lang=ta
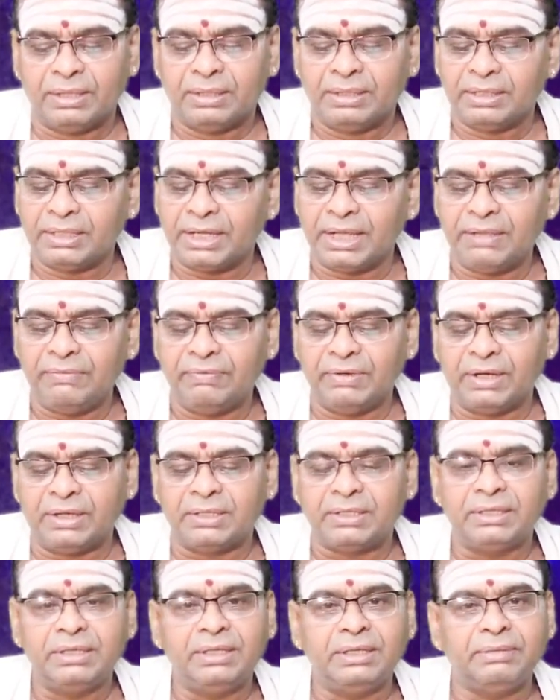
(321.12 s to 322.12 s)

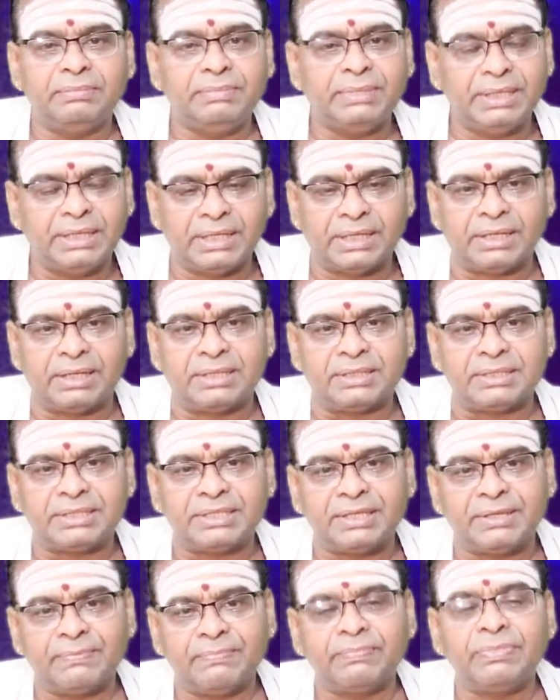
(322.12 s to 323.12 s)
நிறைவாக
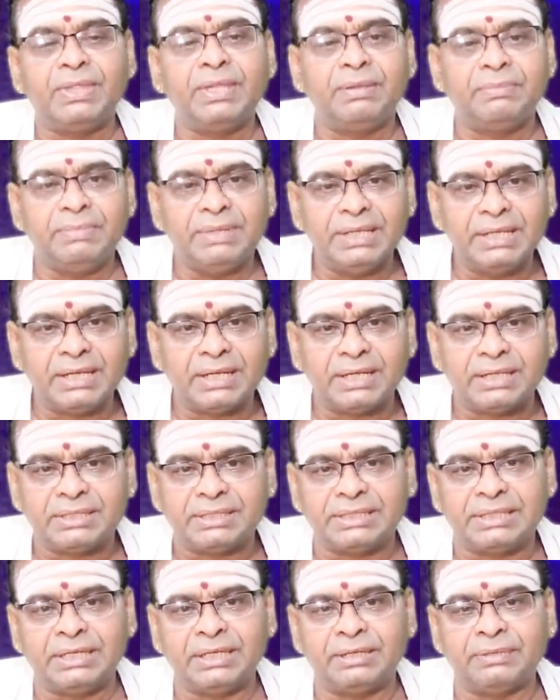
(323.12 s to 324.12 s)
மீனராசி
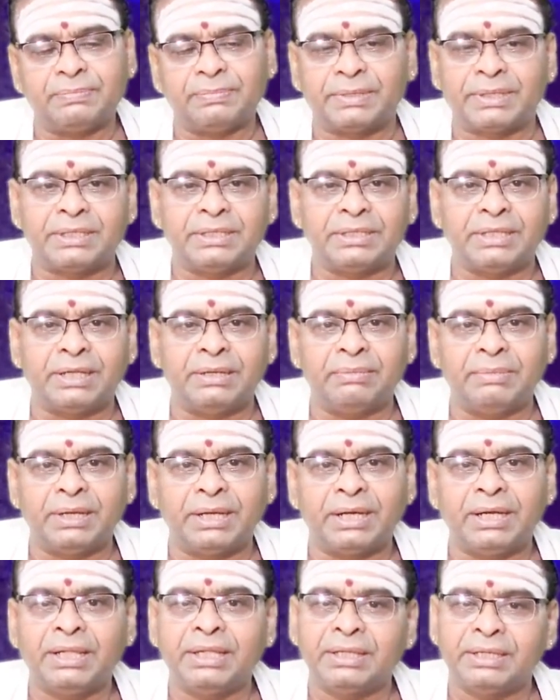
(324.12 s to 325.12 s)
மீனராசியில் பிறந்த
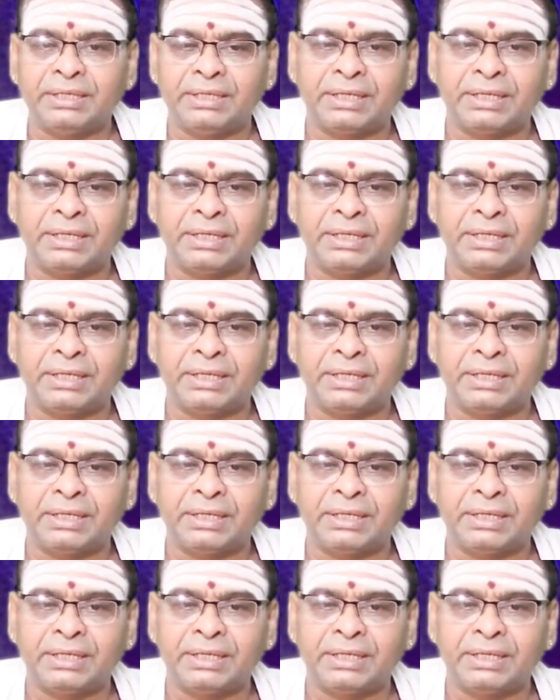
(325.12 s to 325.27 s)
அன்பர்களே